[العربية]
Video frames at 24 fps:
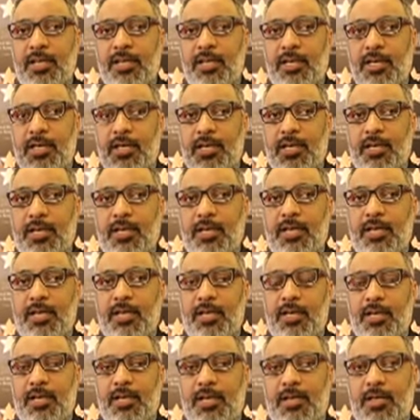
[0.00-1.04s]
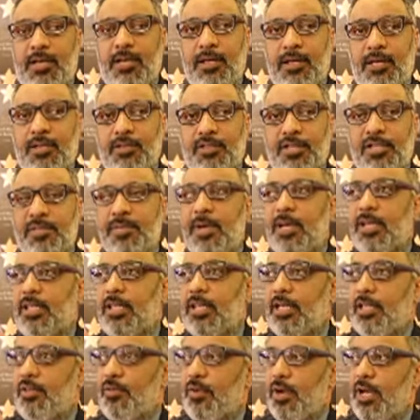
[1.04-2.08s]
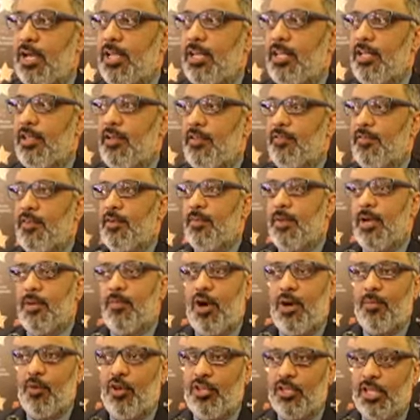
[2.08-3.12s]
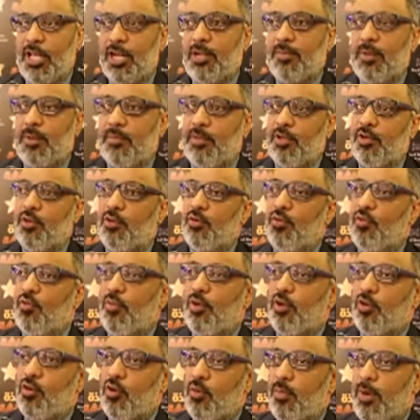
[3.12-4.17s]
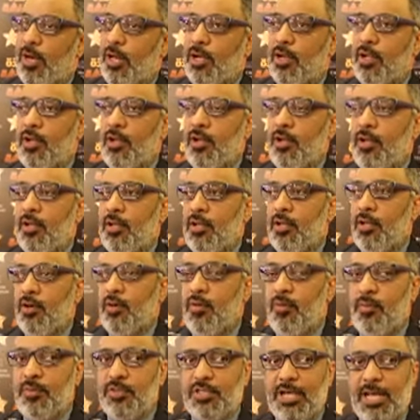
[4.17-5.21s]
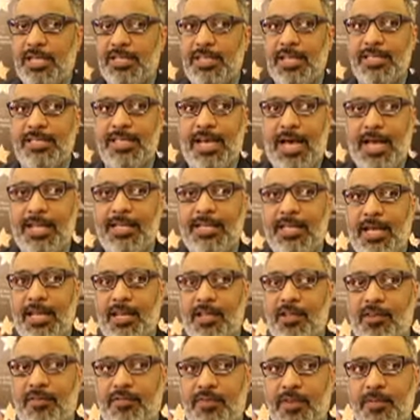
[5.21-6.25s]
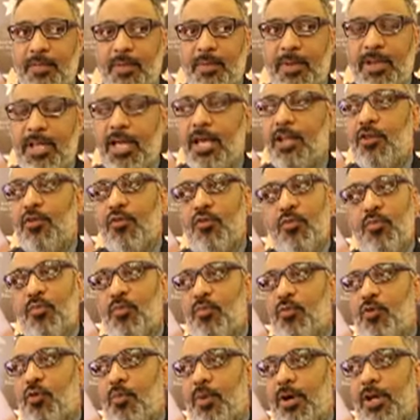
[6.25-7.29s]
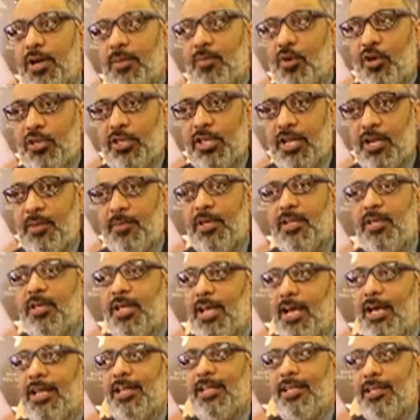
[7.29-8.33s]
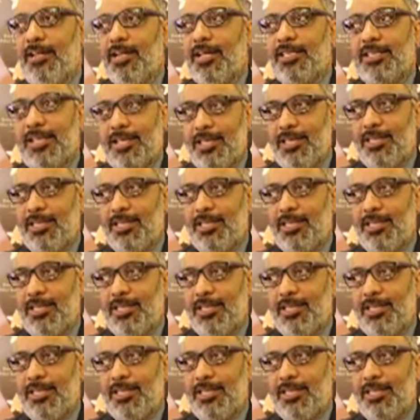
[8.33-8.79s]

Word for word: آه، استاذ ماجد الكدواني في مجموعه محترمه من النجوم الكبار بشكل فعلي ومش عايز انسى حد يعني الفيلم مليان نجوم كبار محترمين يعني الناس هت